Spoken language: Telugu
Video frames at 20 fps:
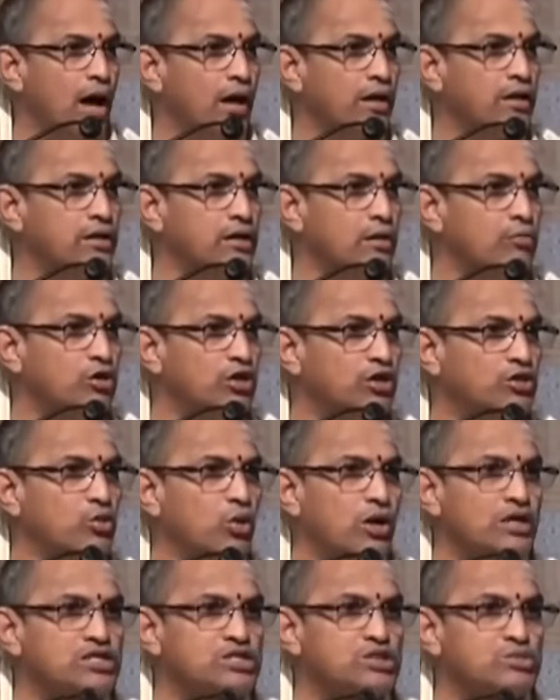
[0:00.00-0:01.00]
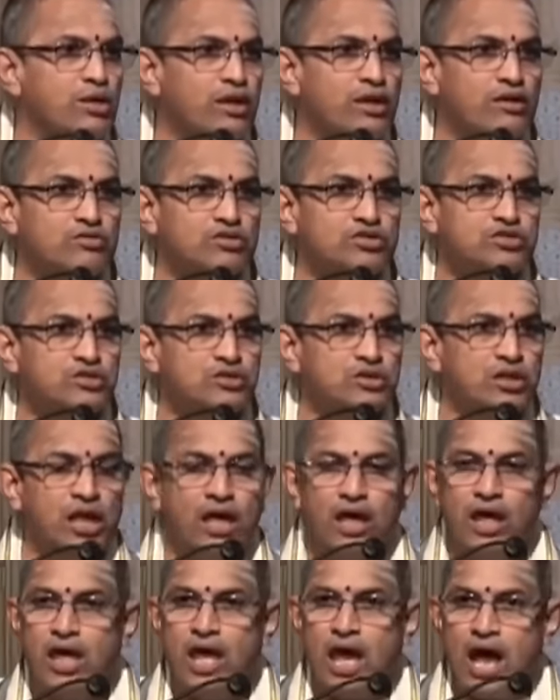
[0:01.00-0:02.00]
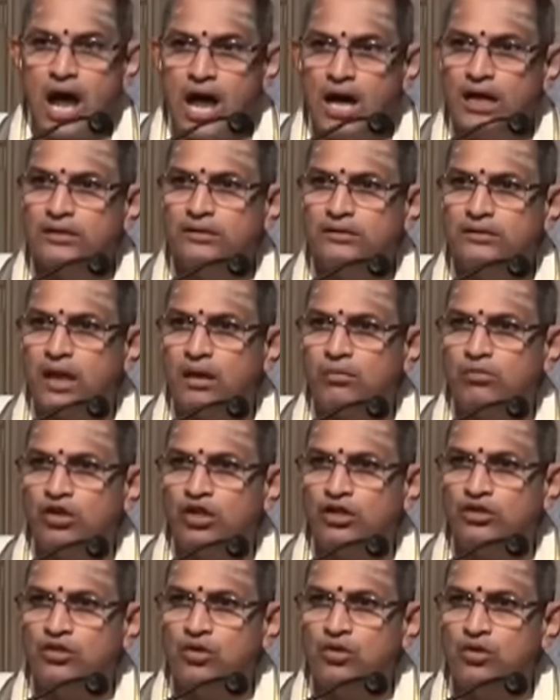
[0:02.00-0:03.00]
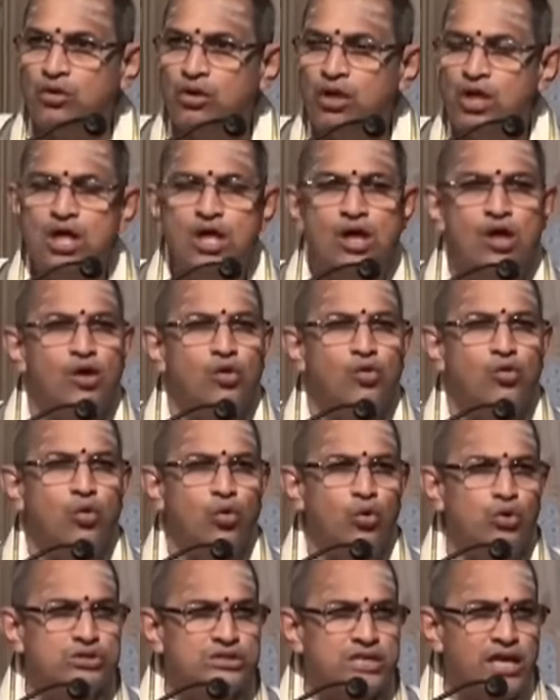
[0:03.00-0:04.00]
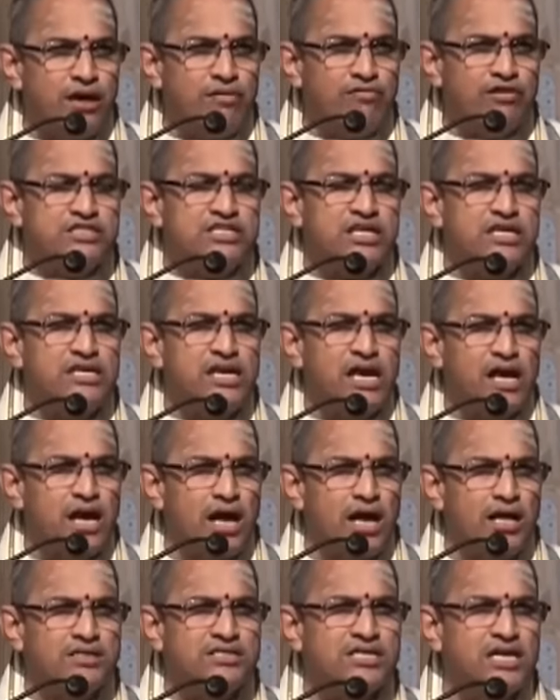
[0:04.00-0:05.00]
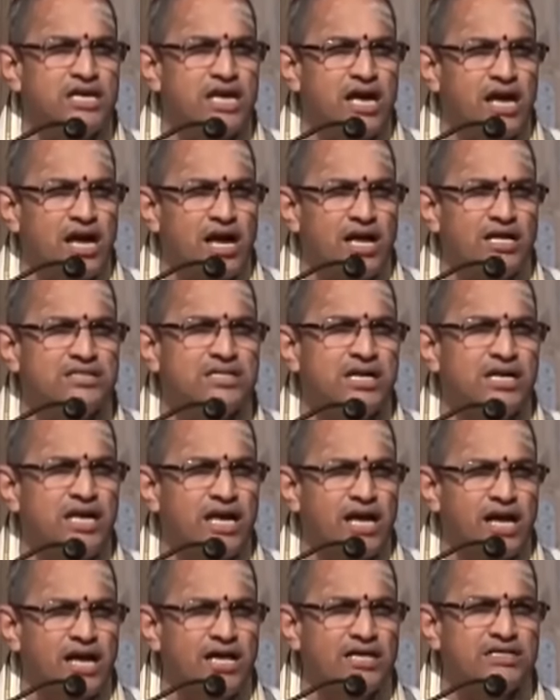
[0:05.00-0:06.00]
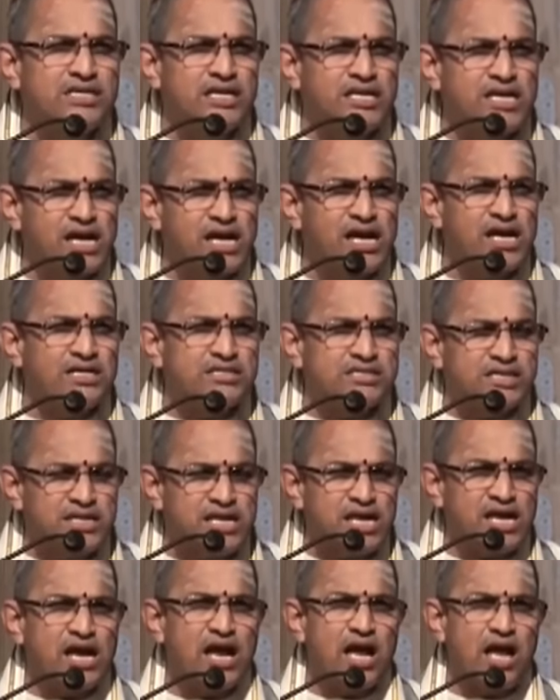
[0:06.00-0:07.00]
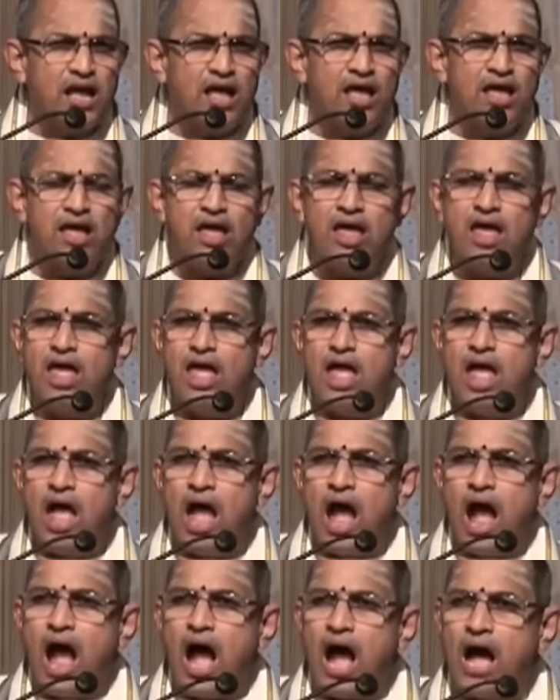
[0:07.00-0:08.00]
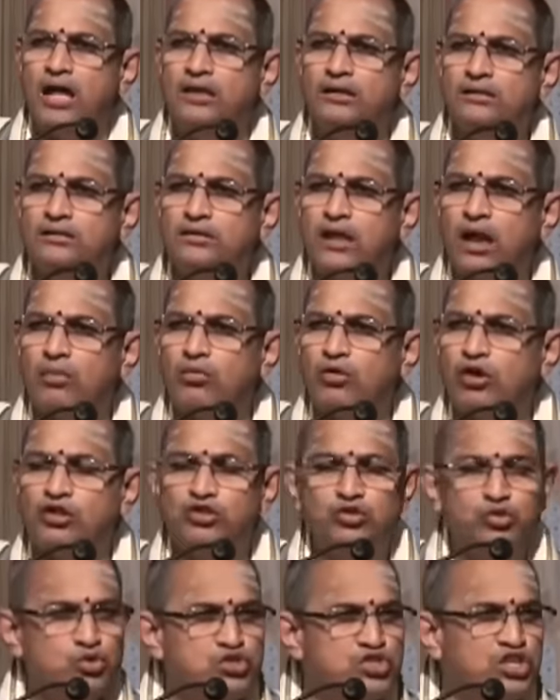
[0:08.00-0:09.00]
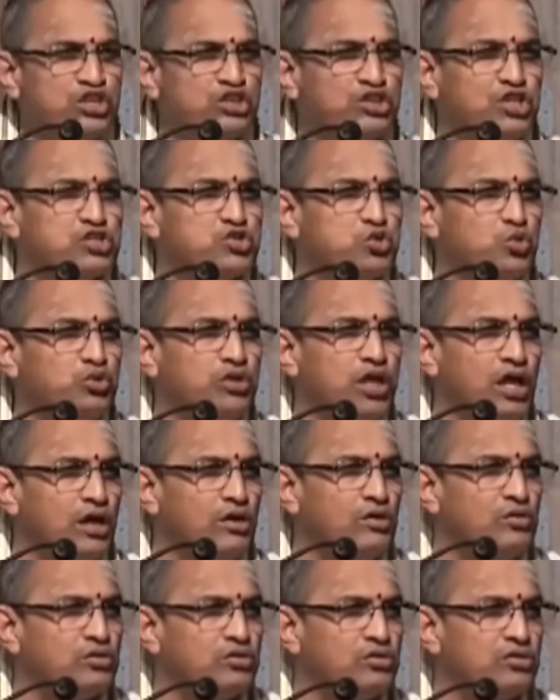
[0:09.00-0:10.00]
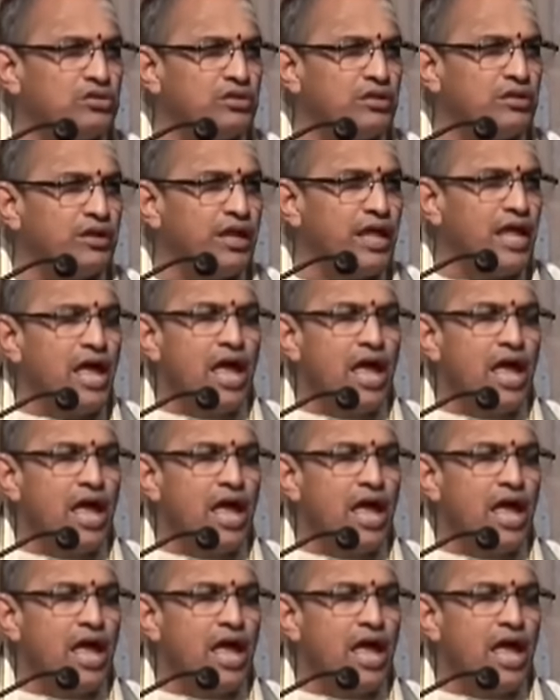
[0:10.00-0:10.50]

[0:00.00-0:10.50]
బాహ్యమునందు ఐశ్వర్యం వస్తుంది ఆంతరమునందు గోసేవ చెయ్యగా చెయ్యగా చెయ్యగా చెయ్యగా చెయ్యగా ఆంతరమునందు చిత్తశుద్ధి కలుగుతుంది